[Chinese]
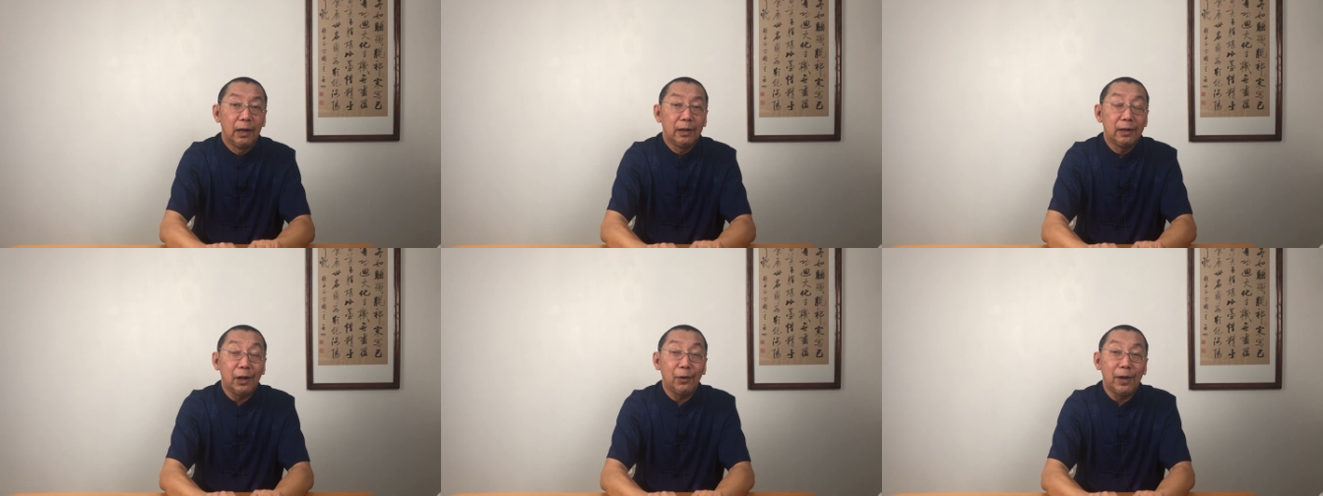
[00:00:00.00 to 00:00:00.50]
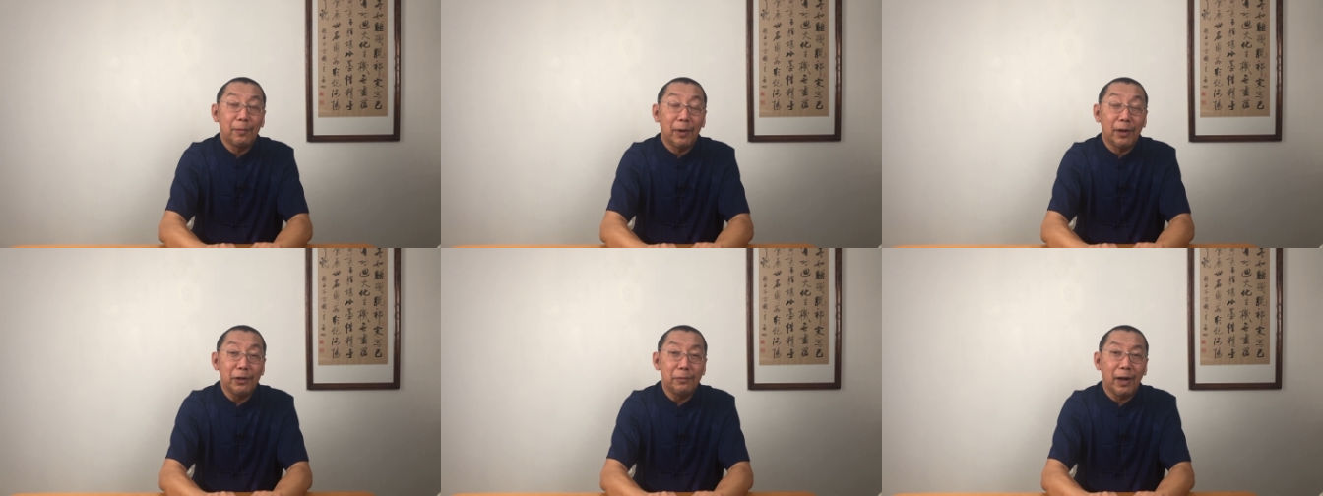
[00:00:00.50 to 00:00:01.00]
各位
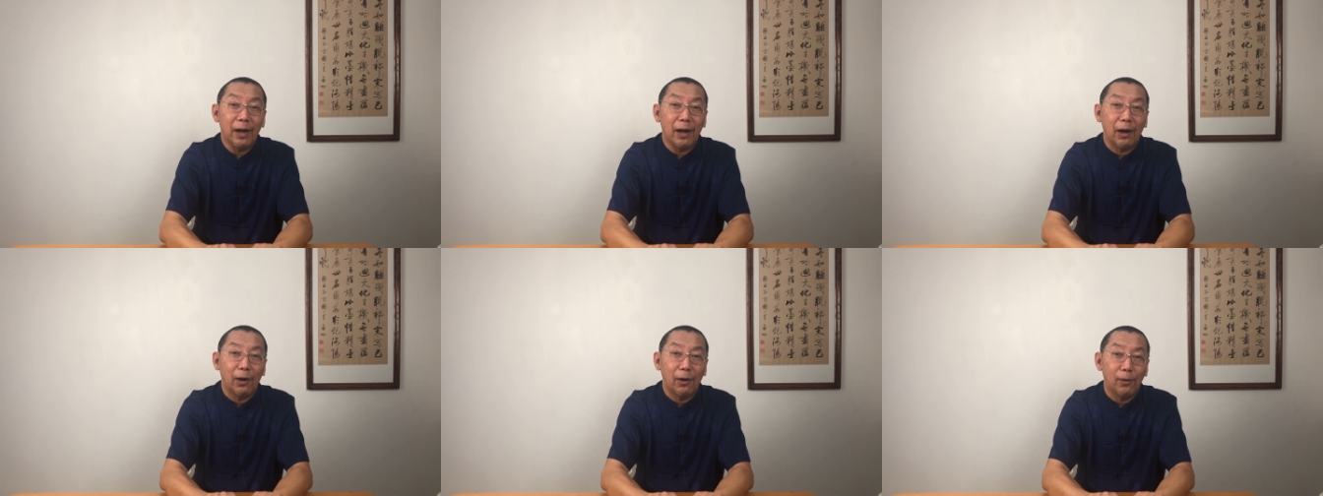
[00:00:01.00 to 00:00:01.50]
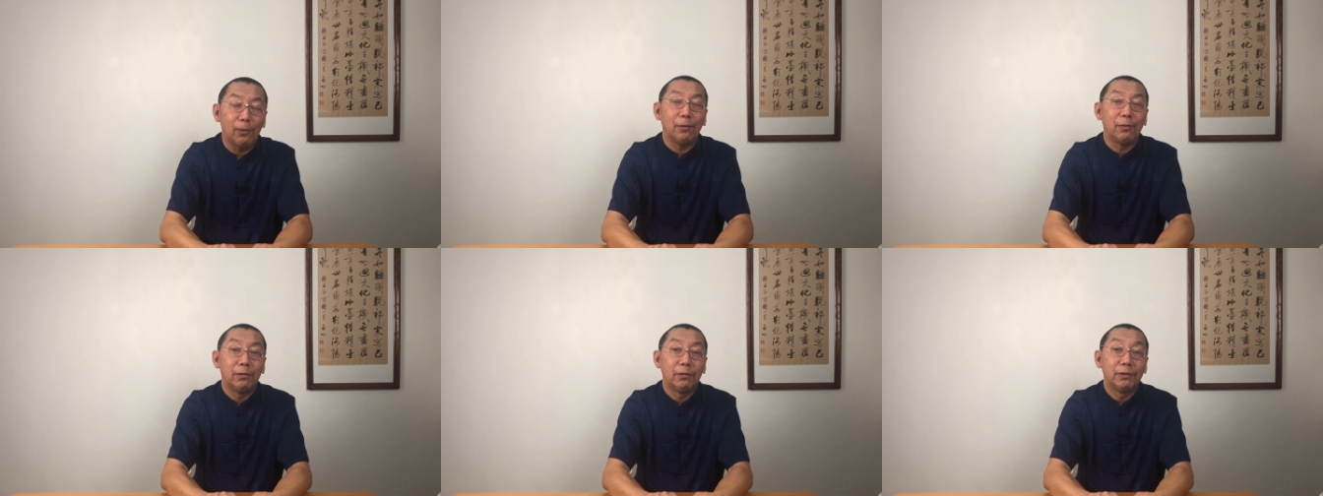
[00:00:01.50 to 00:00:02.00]
朋友们好，
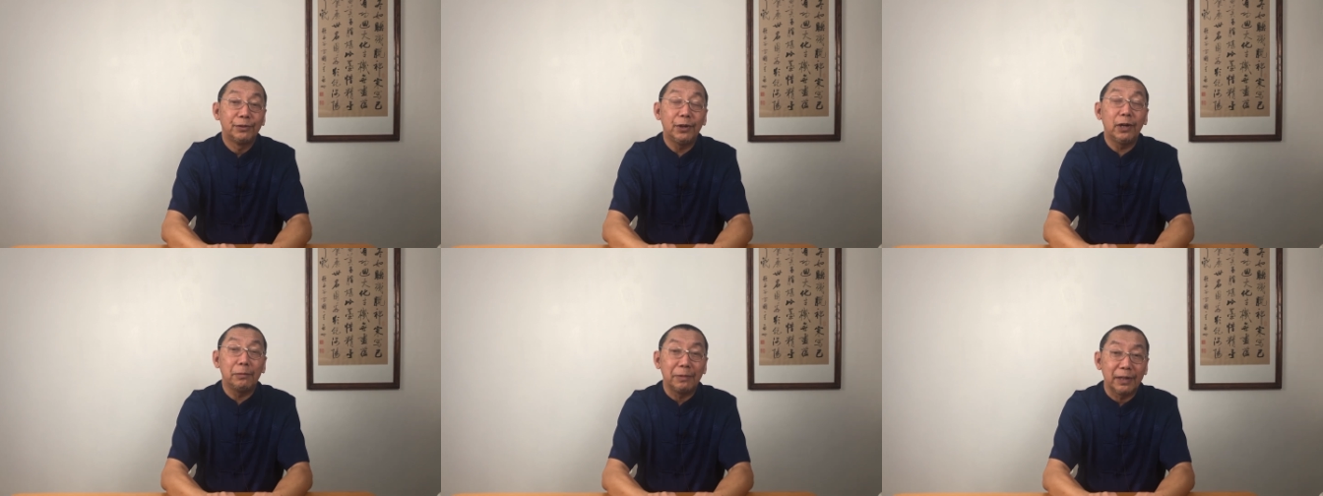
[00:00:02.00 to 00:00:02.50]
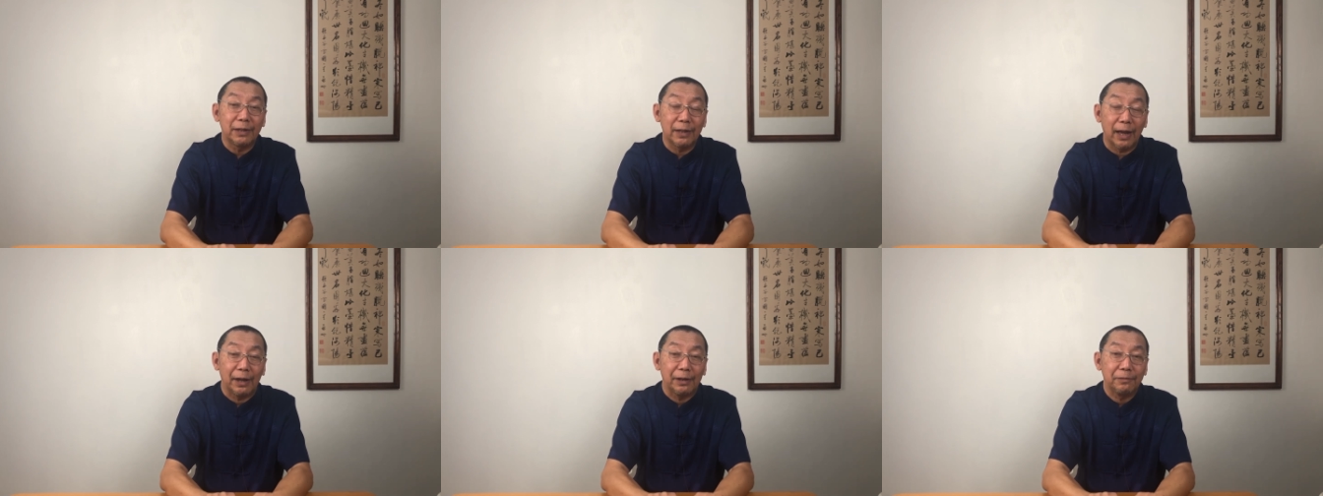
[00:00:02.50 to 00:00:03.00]
吃了吗您
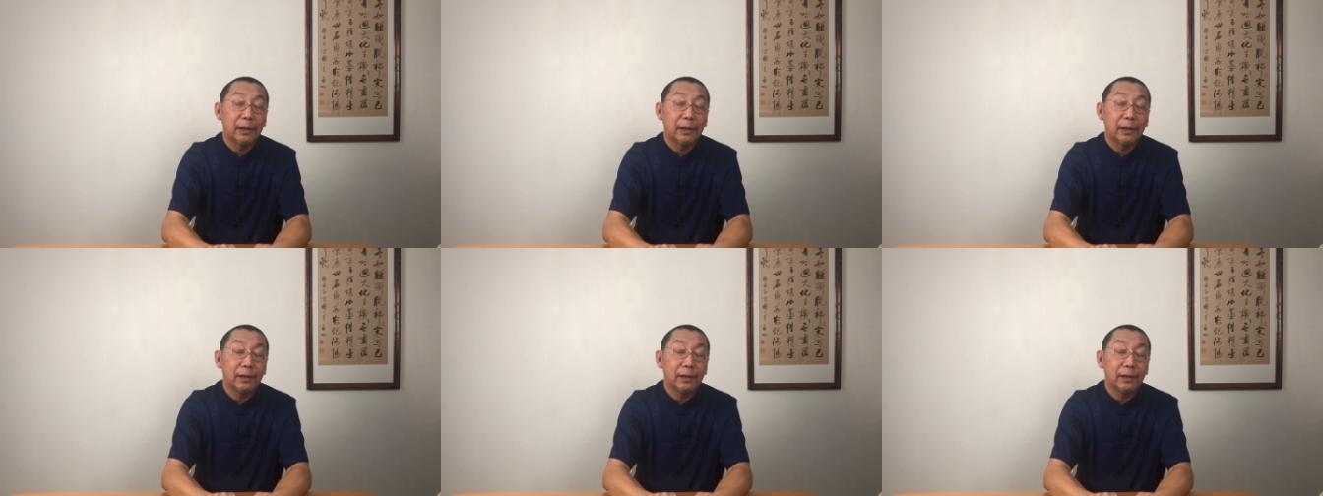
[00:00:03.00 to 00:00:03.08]
在？